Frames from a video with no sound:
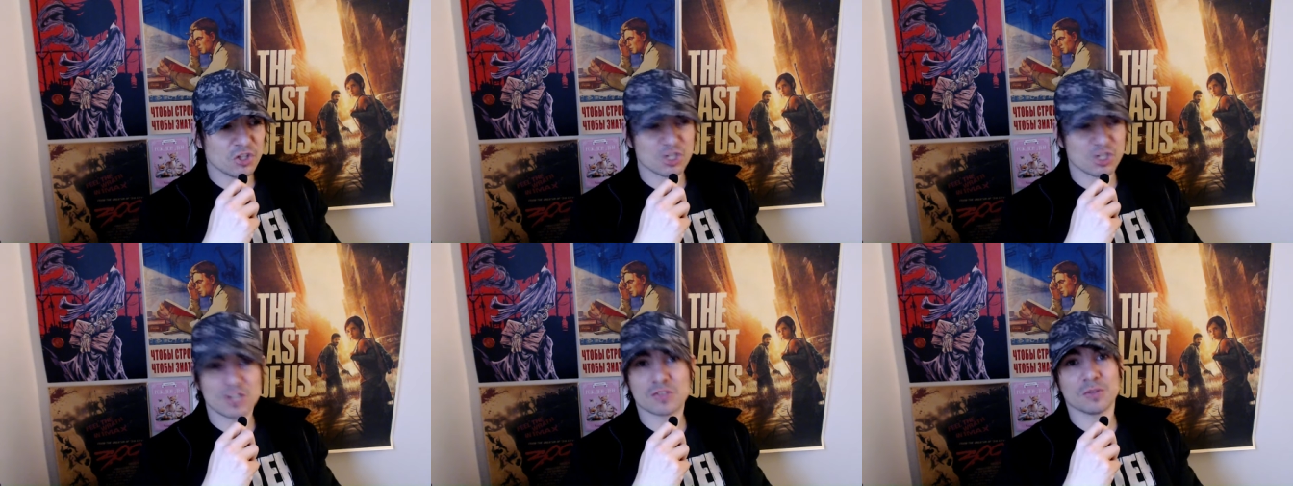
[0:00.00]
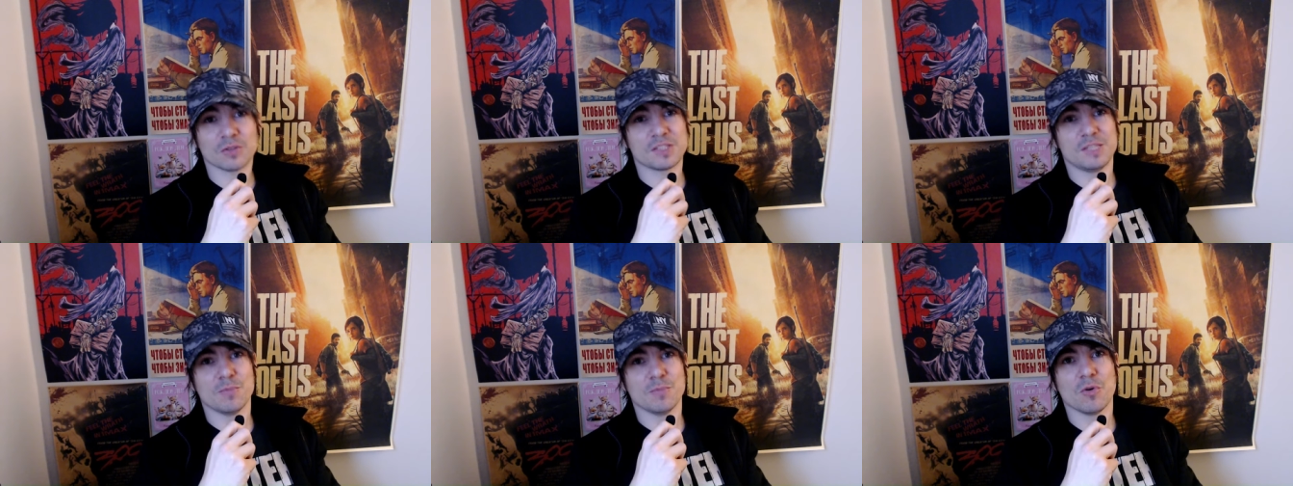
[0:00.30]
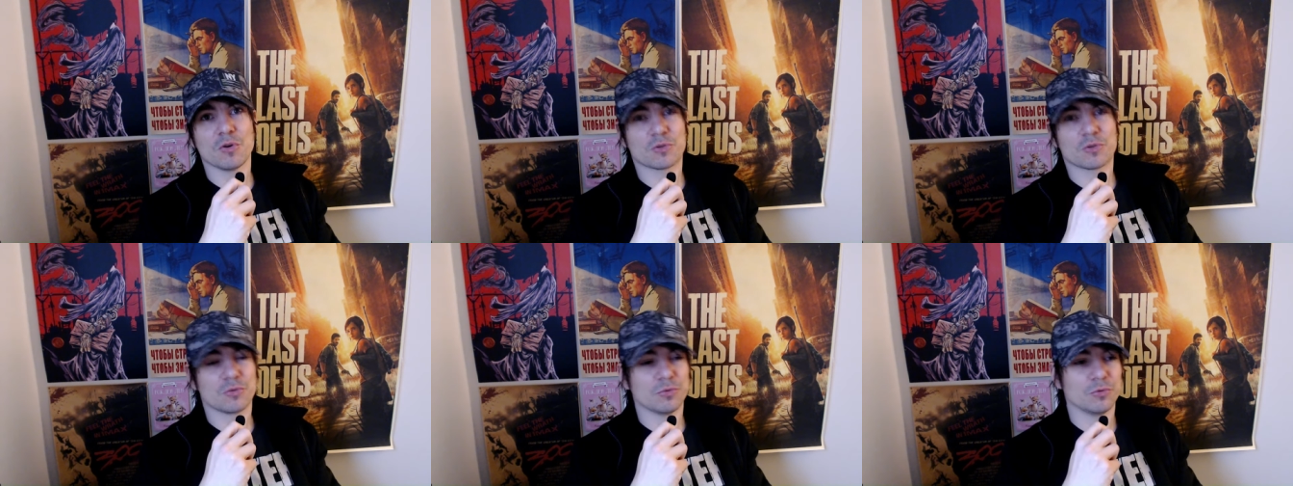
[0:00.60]
j'ai le
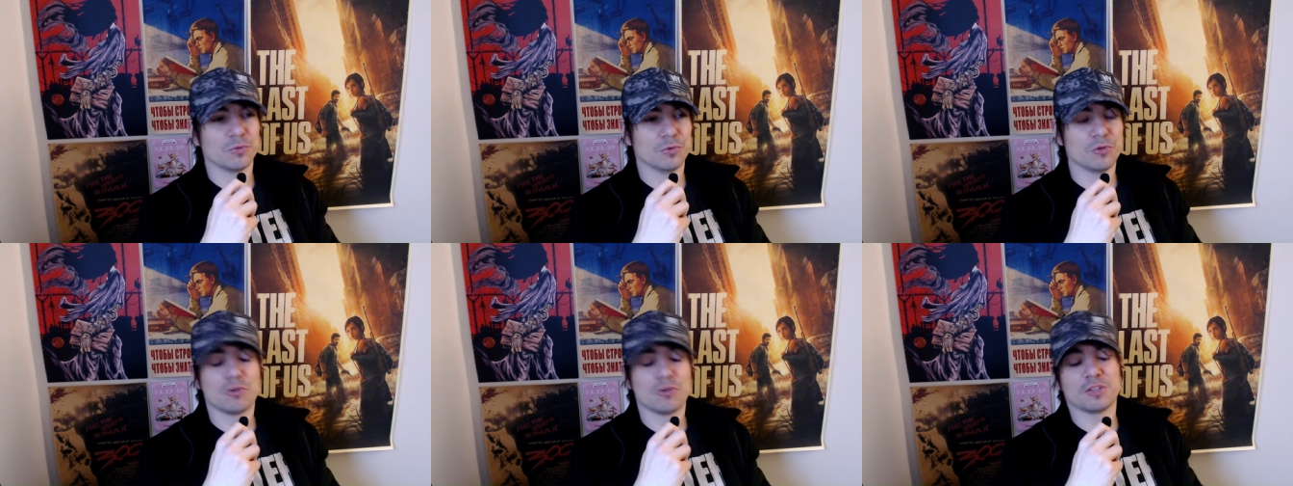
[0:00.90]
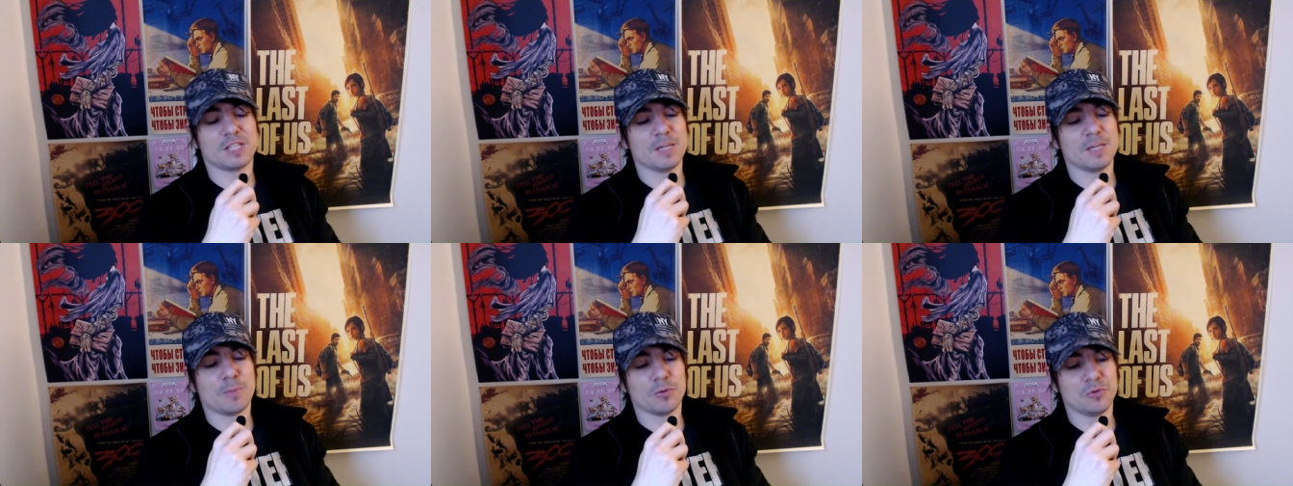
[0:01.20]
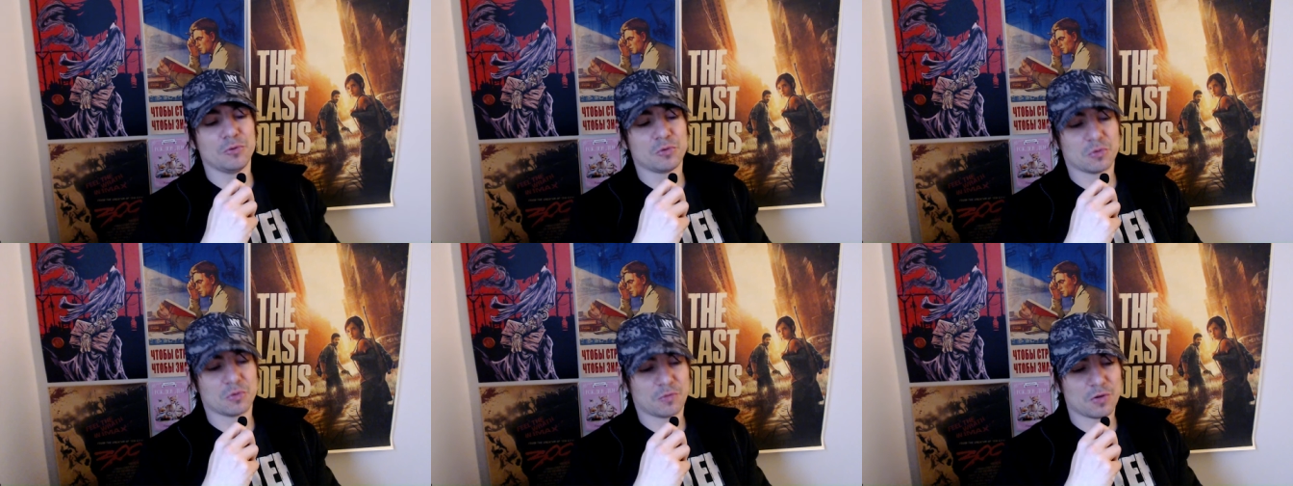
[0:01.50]
sentiment que du côté des
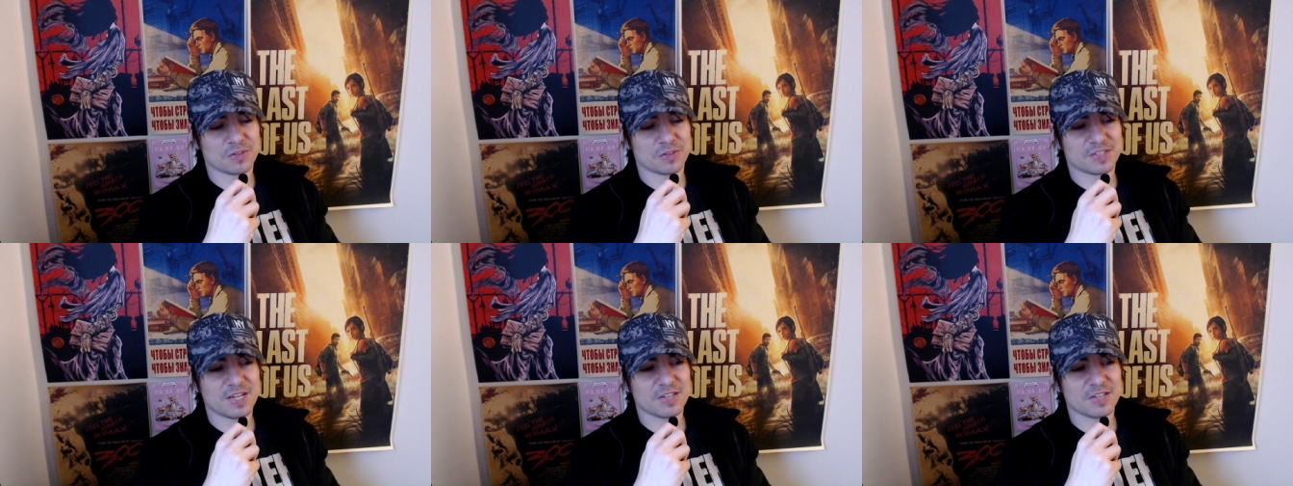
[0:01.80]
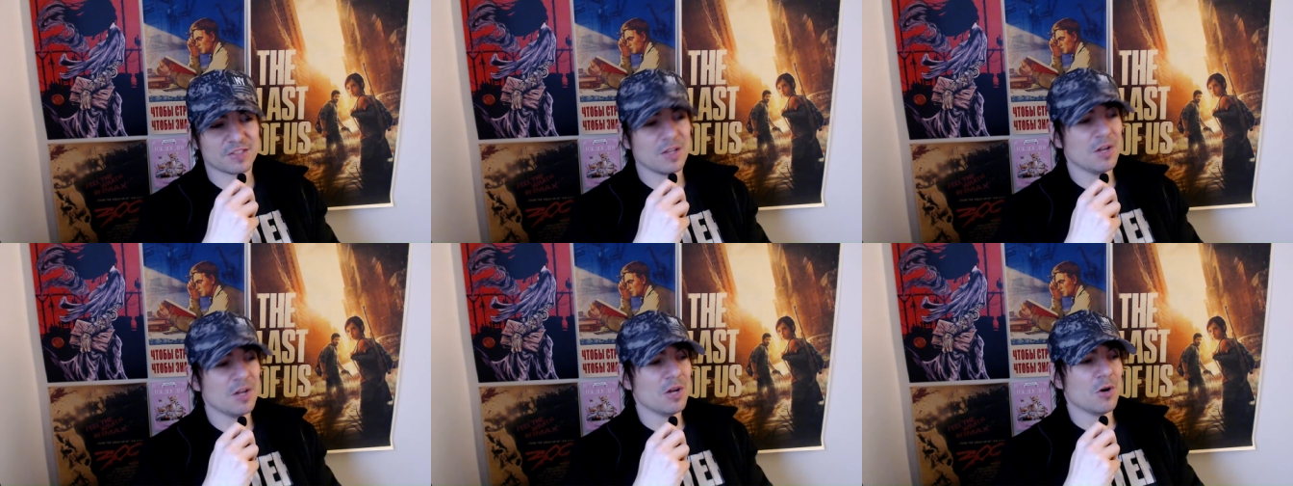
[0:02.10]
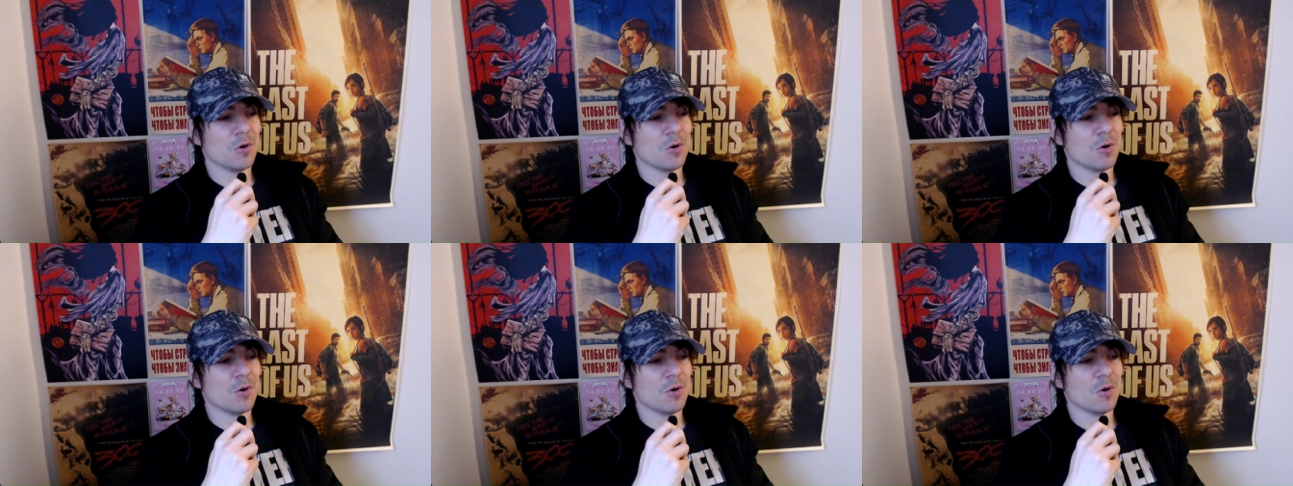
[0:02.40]
productions françaises,